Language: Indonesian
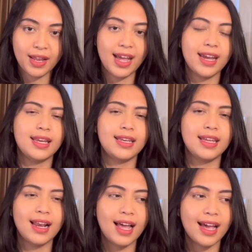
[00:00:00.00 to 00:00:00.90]
Nah,
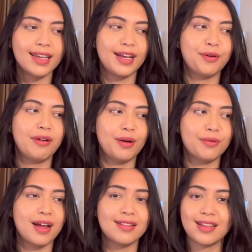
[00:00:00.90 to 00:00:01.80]
inilah yang gue
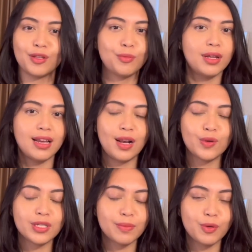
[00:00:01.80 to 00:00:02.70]
lakukan satu bulan
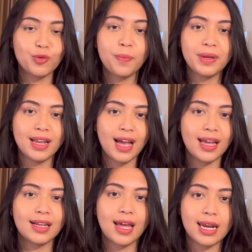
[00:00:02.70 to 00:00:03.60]
lalu sebelum gue
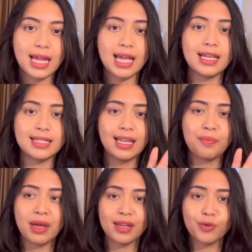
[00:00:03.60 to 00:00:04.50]
pindahan karena isi
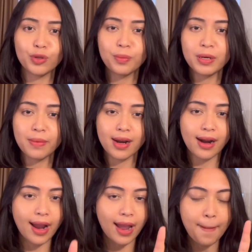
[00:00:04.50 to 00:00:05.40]
lemari gue tuh bener-bener
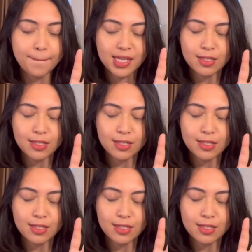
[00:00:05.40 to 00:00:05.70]
kayak